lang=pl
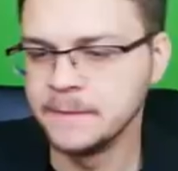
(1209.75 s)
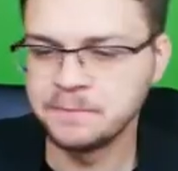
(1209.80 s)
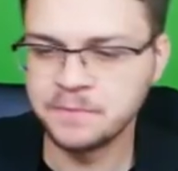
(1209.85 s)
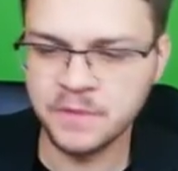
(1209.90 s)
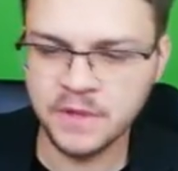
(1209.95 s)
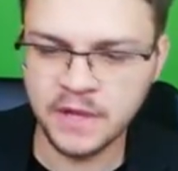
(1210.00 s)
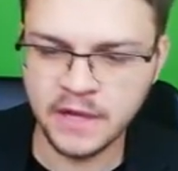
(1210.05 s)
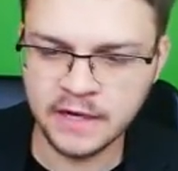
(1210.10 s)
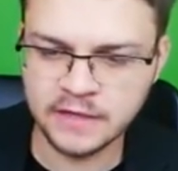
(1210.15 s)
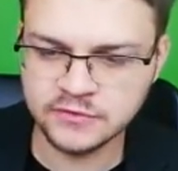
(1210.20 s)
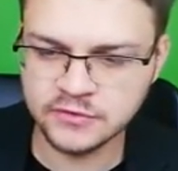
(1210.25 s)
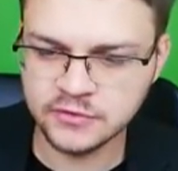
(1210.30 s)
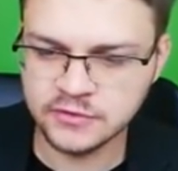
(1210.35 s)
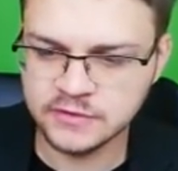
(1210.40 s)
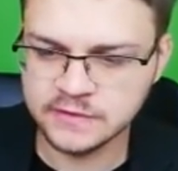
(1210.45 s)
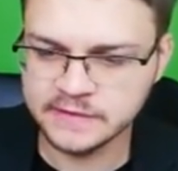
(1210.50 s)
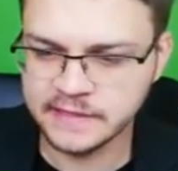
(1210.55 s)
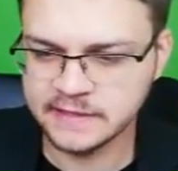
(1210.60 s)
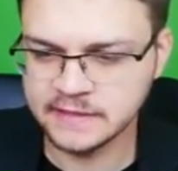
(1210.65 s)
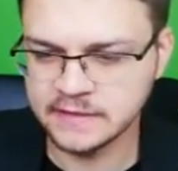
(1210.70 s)
no ale to
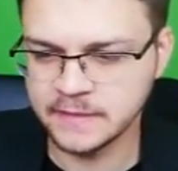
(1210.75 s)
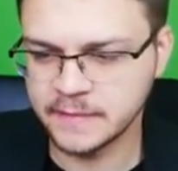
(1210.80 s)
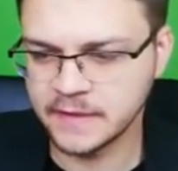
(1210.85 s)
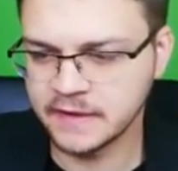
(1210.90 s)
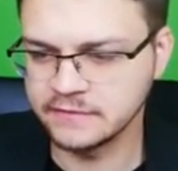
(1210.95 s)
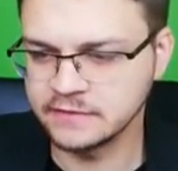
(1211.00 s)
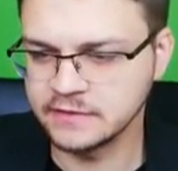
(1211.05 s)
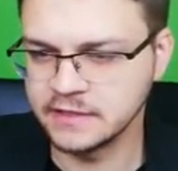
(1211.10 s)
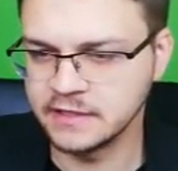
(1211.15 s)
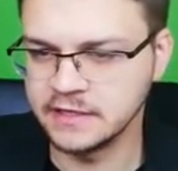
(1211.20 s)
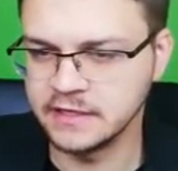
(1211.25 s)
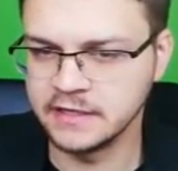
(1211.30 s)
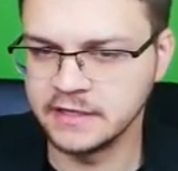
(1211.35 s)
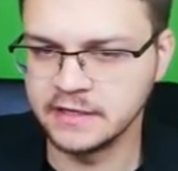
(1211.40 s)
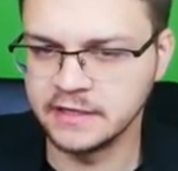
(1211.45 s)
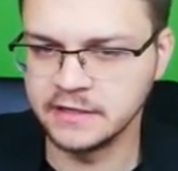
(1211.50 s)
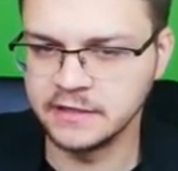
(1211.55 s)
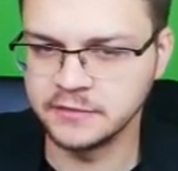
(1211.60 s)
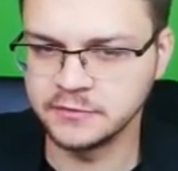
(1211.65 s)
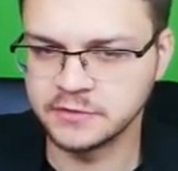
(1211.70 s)
jest tak naprawdę
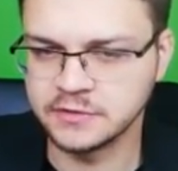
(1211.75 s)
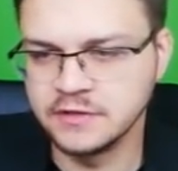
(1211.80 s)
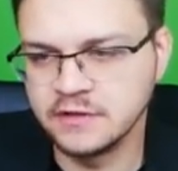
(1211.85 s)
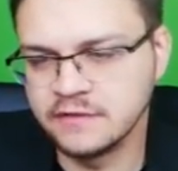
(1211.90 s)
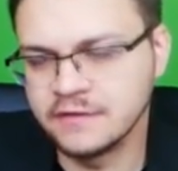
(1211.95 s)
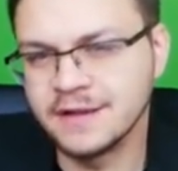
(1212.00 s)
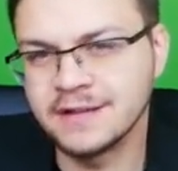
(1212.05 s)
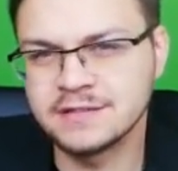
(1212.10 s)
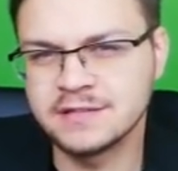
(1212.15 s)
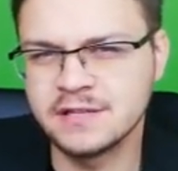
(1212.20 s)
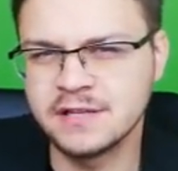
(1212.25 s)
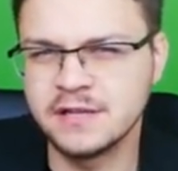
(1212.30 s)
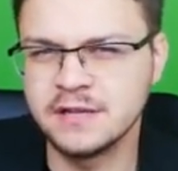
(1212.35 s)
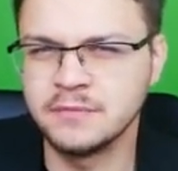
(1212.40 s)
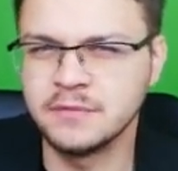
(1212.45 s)
e, już nieważne,